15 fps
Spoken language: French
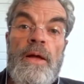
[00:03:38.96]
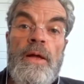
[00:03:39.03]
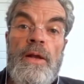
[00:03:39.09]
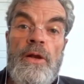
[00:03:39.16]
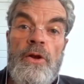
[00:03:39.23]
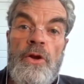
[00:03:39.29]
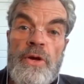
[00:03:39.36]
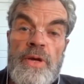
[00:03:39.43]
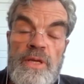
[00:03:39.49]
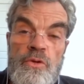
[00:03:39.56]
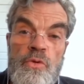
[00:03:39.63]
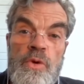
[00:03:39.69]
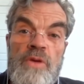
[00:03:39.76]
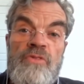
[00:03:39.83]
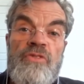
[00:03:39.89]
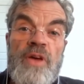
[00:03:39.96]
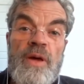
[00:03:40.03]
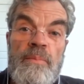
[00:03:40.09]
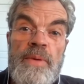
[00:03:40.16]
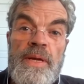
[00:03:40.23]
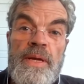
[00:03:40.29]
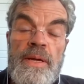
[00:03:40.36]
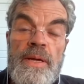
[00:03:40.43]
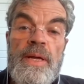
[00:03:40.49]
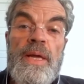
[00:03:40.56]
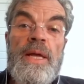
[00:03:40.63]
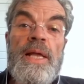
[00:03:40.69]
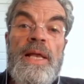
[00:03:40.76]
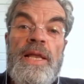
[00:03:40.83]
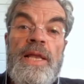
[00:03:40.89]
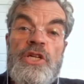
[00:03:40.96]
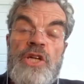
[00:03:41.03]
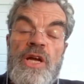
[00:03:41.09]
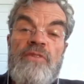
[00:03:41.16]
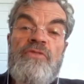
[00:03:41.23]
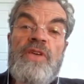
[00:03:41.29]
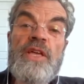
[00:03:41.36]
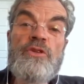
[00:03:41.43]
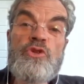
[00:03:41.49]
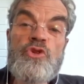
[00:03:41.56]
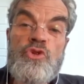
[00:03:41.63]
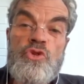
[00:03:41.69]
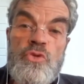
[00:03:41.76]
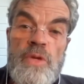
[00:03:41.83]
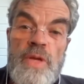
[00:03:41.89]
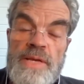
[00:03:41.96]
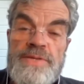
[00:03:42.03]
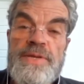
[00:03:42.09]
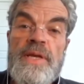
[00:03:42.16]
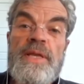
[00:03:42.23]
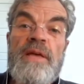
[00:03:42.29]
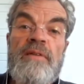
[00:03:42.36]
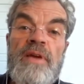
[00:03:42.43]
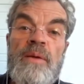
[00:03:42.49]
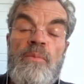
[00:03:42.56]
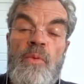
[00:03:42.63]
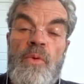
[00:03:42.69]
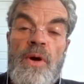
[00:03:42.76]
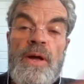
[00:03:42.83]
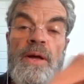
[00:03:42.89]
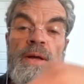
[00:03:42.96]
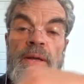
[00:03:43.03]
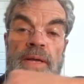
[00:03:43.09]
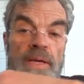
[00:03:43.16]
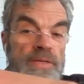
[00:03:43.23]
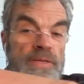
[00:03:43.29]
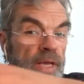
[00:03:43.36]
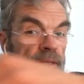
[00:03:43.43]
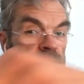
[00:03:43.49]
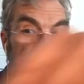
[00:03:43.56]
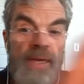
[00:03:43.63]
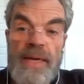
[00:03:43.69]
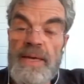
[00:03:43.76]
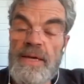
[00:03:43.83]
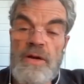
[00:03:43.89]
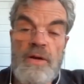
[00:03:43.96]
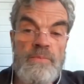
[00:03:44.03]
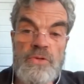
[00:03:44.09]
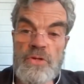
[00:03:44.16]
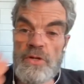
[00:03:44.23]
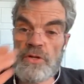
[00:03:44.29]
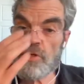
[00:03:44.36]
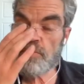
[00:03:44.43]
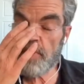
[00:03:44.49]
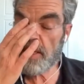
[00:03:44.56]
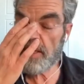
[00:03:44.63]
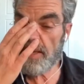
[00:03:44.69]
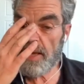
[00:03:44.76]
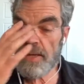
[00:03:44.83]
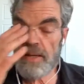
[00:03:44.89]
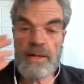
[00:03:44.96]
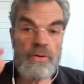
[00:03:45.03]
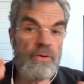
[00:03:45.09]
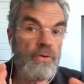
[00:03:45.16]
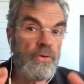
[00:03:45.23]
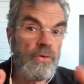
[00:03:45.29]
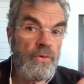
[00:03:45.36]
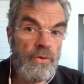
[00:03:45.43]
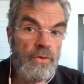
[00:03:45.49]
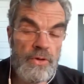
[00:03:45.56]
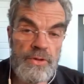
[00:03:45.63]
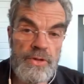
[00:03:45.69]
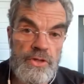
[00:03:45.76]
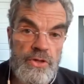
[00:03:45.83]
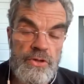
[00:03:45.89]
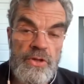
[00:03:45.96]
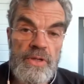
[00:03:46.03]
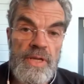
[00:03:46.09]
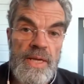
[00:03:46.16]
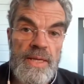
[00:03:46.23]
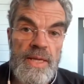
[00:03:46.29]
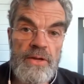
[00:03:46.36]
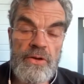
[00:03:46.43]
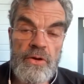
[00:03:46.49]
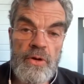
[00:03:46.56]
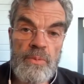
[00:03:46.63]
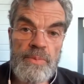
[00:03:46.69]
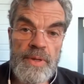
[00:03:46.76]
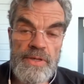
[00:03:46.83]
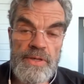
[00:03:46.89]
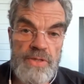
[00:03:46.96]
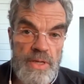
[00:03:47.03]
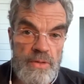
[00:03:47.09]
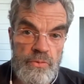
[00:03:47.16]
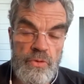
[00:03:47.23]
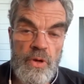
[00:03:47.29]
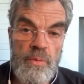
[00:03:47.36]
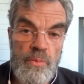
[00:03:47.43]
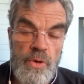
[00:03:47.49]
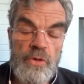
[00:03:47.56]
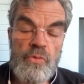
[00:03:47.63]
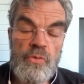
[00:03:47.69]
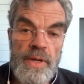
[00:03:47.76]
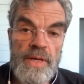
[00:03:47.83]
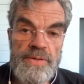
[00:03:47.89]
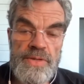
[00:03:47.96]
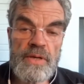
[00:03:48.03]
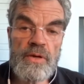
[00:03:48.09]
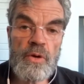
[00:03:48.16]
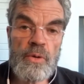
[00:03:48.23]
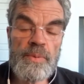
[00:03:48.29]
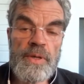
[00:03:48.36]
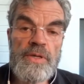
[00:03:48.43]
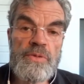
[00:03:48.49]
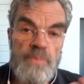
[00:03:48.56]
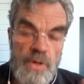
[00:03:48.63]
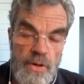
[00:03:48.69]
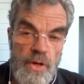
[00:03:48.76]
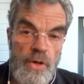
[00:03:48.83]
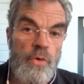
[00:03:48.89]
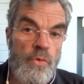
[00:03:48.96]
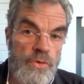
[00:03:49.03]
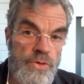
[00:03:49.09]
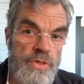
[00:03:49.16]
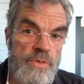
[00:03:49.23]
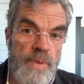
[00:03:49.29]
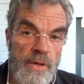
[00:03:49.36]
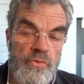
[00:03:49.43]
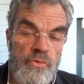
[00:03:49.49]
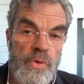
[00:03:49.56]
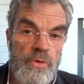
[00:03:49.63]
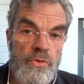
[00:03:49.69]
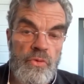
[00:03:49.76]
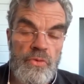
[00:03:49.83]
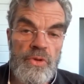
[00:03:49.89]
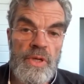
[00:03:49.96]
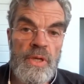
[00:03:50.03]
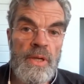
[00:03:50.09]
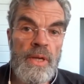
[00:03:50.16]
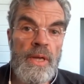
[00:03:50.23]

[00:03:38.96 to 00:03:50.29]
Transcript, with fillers: Le rideau est fermé. Les gens viennent sur la scène avec moi. Et ça a été créé comme ça, le spectacle. On l'a déjà donné à quelques reprises à l'Outremont, à trois, quatre, cinq reprises, mais aussi partout en tournée.